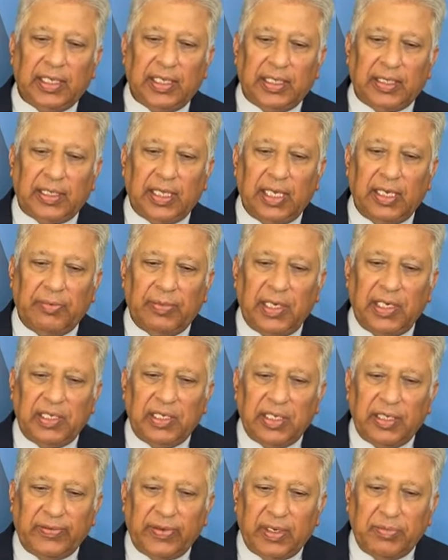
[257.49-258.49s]
कि
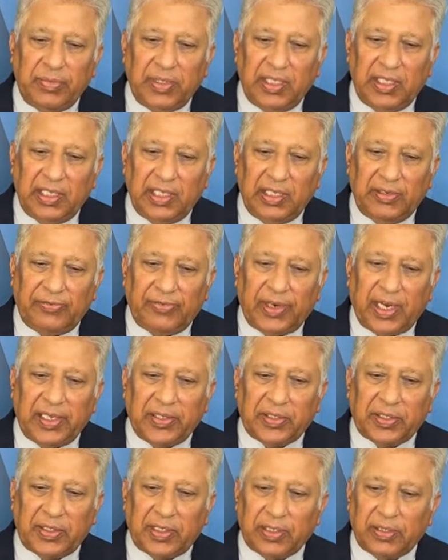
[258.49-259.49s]
तालिबान अवामी
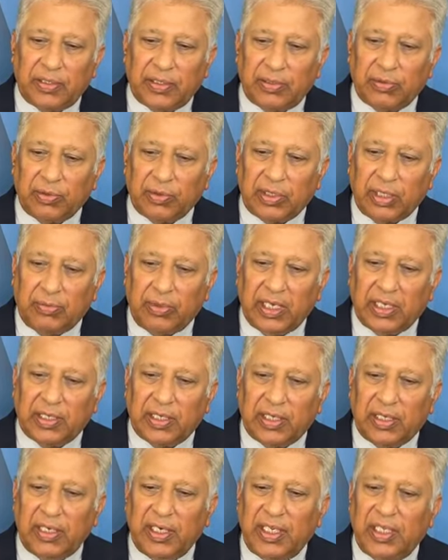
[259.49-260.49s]
इंफ्रास्ट्रक्चर को तबाह
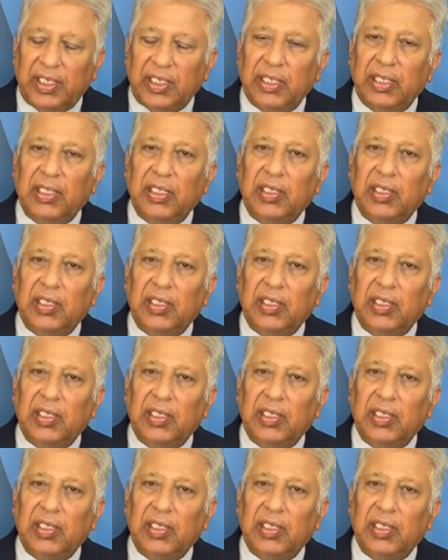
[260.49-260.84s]
करने